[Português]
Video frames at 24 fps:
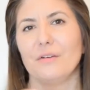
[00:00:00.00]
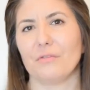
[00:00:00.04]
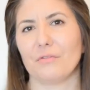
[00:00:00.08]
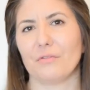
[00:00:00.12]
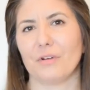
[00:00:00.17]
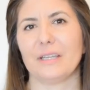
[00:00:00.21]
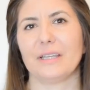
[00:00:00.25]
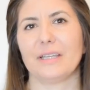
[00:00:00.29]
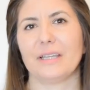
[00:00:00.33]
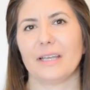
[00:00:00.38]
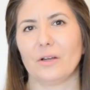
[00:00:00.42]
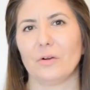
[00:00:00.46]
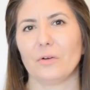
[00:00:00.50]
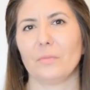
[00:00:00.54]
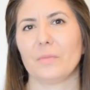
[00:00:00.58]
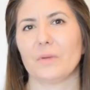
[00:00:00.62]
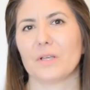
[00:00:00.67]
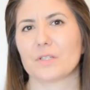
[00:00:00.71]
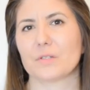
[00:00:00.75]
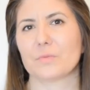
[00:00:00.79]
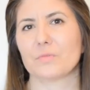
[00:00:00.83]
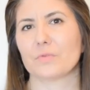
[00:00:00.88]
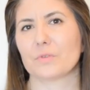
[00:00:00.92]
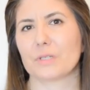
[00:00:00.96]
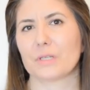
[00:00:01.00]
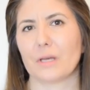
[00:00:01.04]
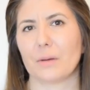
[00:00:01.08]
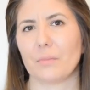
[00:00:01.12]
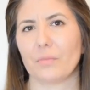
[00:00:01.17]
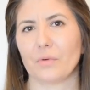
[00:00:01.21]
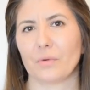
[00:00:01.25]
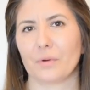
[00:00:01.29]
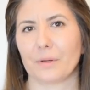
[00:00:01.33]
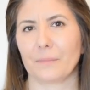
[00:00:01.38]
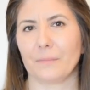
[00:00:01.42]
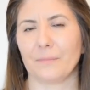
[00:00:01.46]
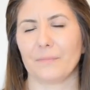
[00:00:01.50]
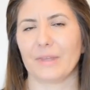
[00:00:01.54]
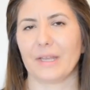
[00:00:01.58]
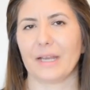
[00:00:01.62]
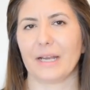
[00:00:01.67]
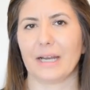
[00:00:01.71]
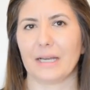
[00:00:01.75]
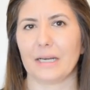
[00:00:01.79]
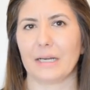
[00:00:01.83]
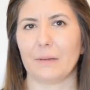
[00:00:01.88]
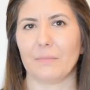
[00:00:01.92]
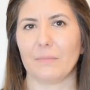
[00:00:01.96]
vai ter o mesmo sabor.
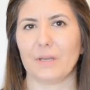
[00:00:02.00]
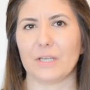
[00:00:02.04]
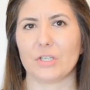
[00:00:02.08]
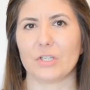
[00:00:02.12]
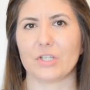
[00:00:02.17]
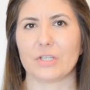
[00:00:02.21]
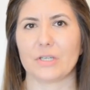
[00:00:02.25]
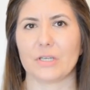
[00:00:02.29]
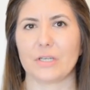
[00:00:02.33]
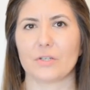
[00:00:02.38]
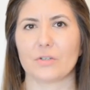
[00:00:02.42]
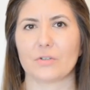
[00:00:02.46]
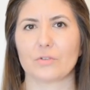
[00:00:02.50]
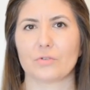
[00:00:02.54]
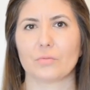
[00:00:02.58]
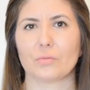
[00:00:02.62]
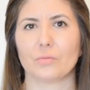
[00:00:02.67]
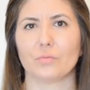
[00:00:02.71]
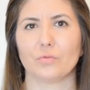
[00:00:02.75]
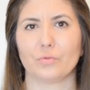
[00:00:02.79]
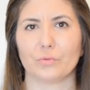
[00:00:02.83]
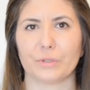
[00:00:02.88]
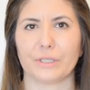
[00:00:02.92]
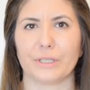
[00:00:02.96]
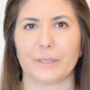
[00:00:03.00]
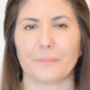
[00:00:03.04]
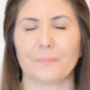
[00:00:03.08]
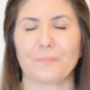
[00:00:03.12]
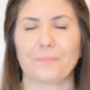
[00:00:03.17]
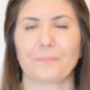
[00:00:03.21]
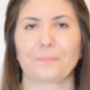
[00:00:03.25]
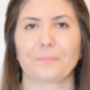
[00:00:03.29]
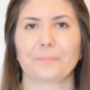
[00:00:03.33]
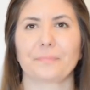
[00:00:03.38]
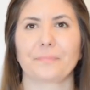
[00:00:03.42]
Raramente isso muda.